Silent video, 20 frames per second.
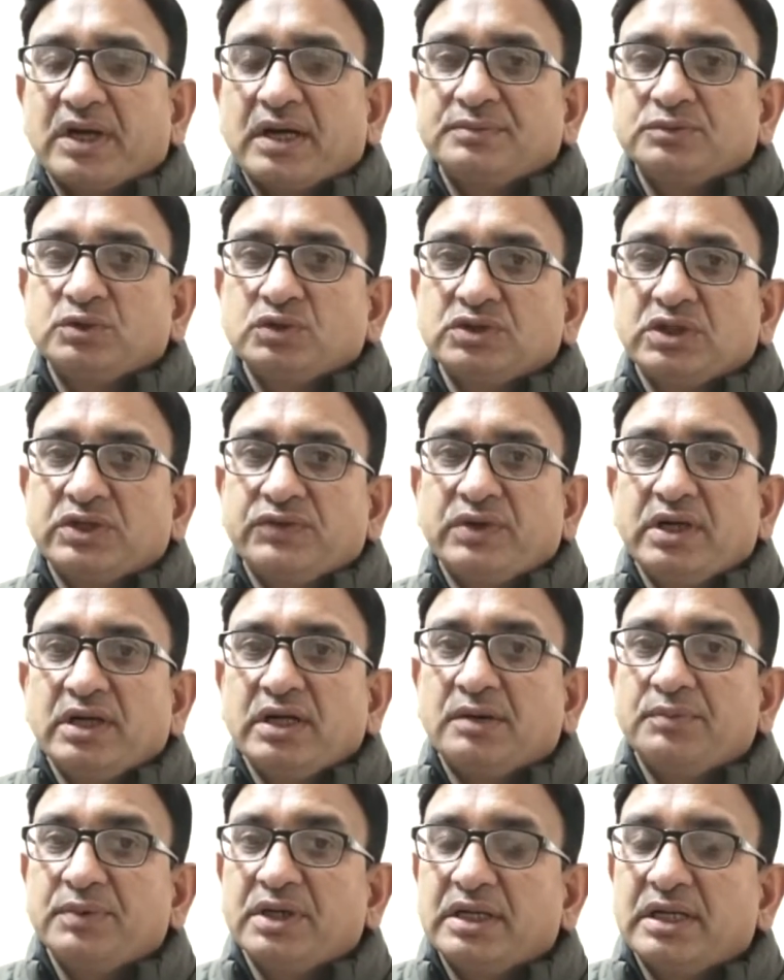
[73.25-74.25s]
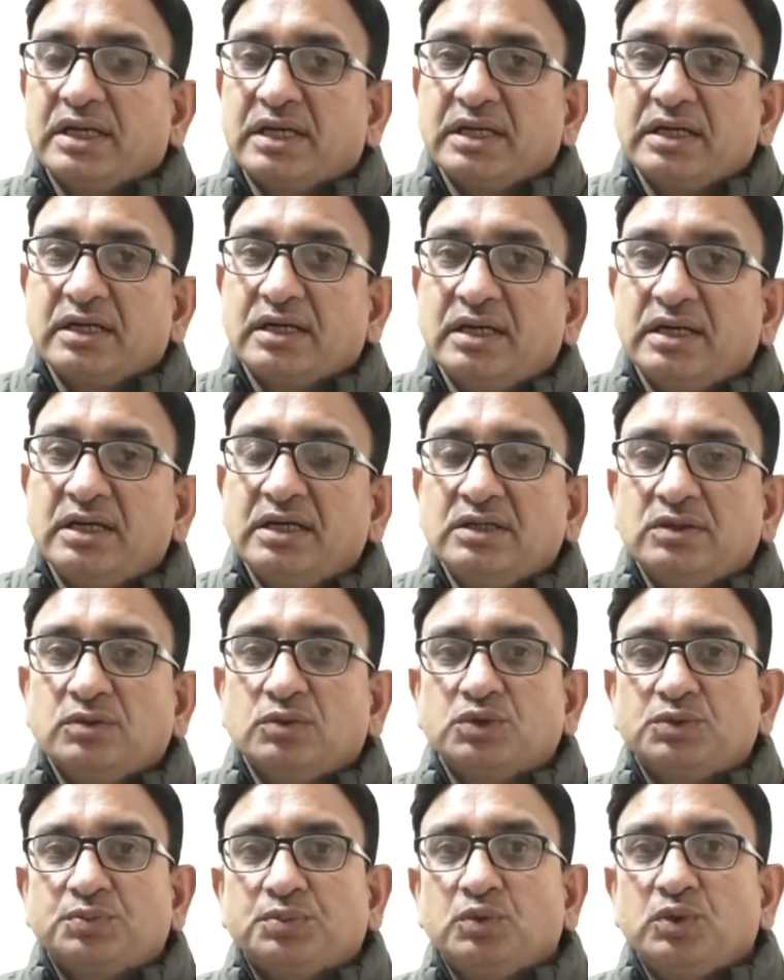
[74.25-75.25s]
अब जो जनवरी का महीना रहेगा
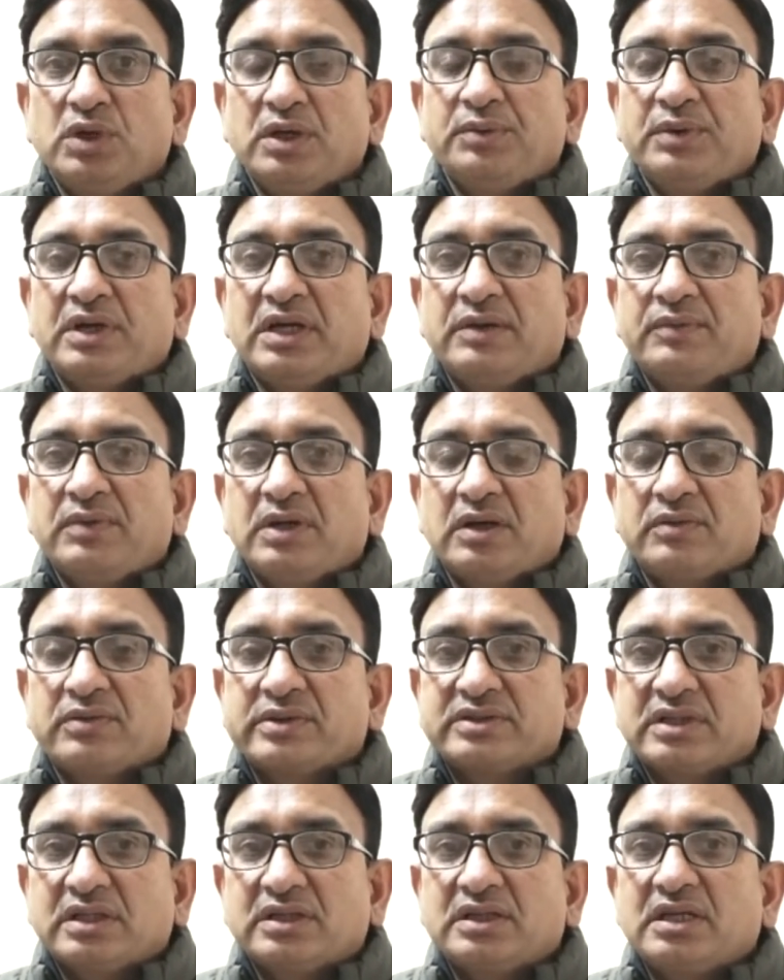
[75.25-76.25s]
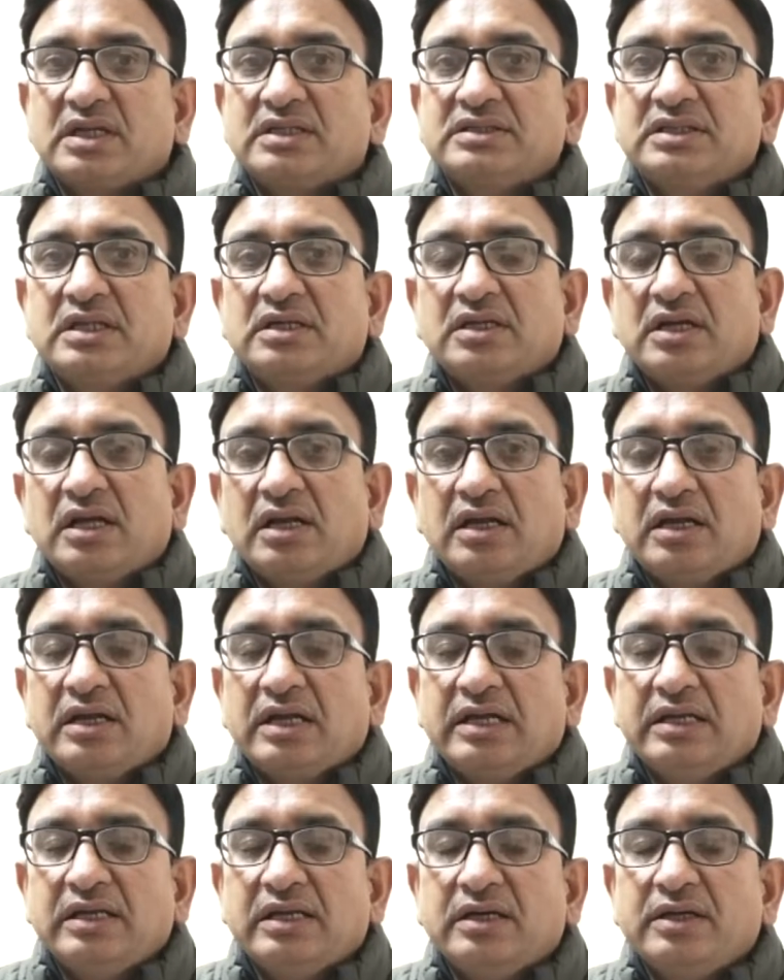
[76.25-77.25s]
उस पूरे महीने में लगभग सत्रह से अठारह
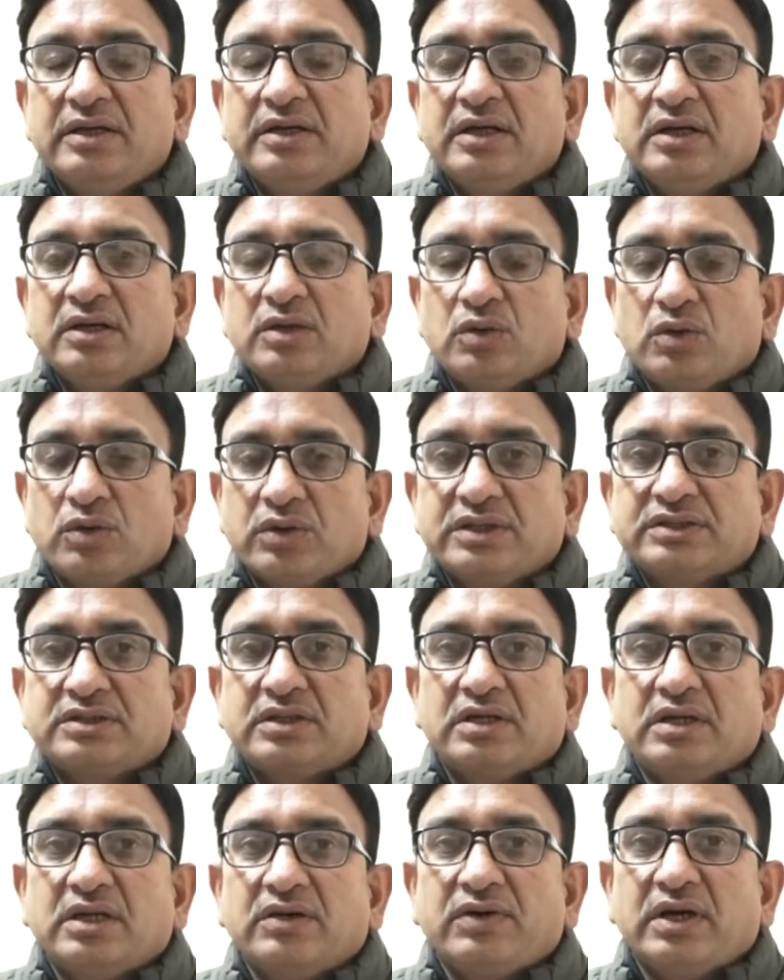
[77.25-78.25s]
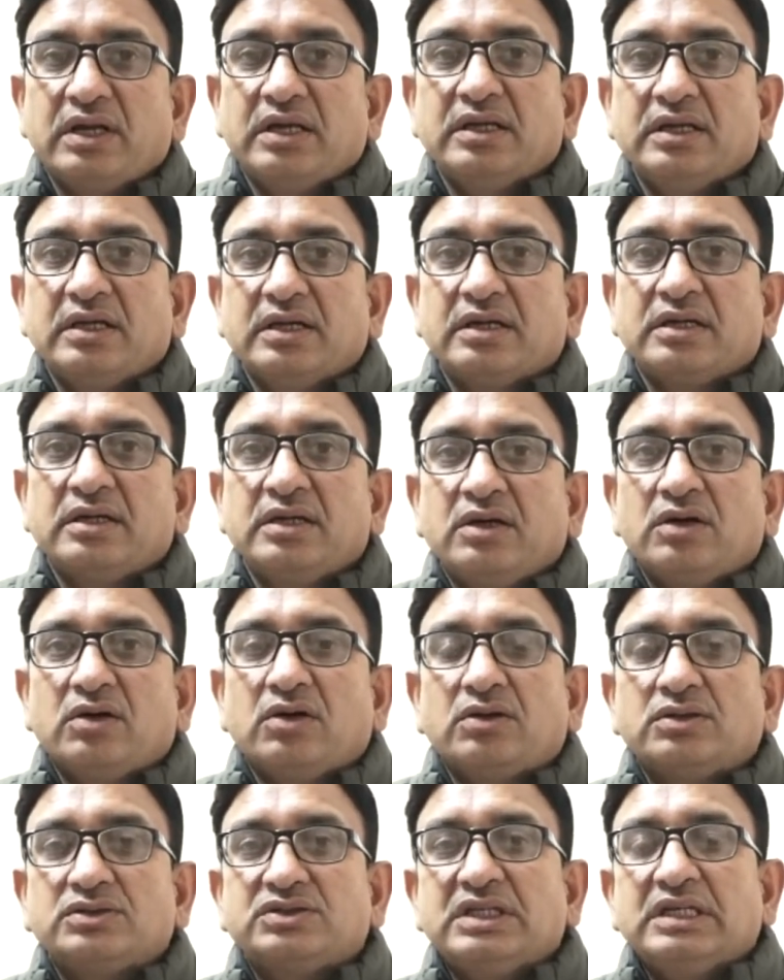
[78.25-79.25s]
रैलियाँ कांग्रेस करने वाली
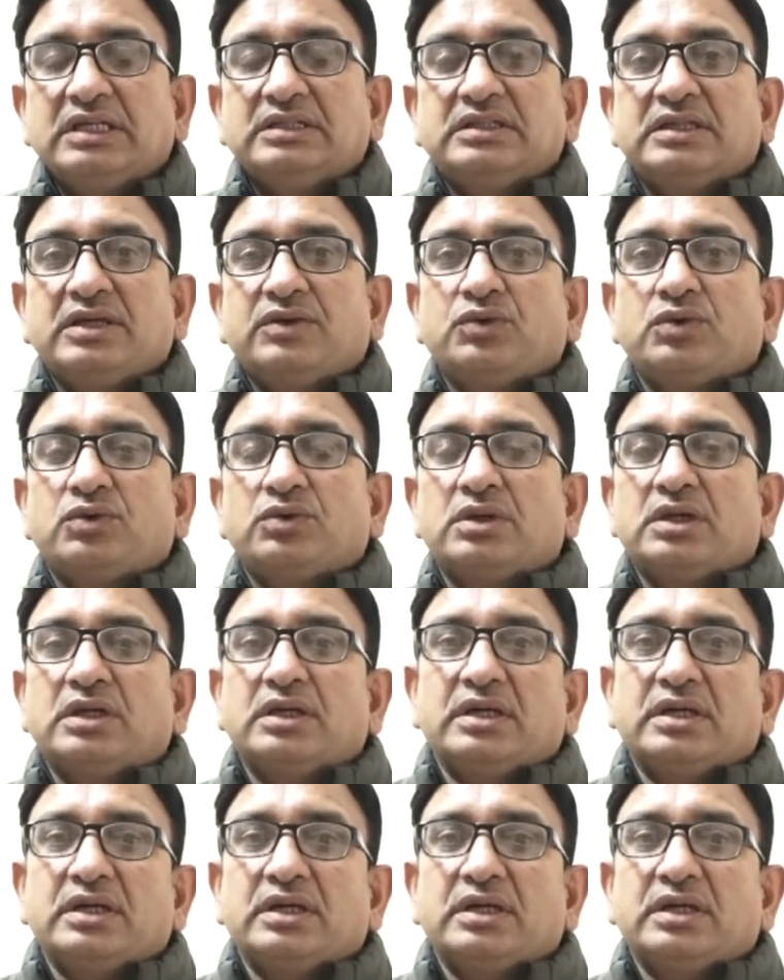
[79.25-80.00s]
है और जगह जगह वो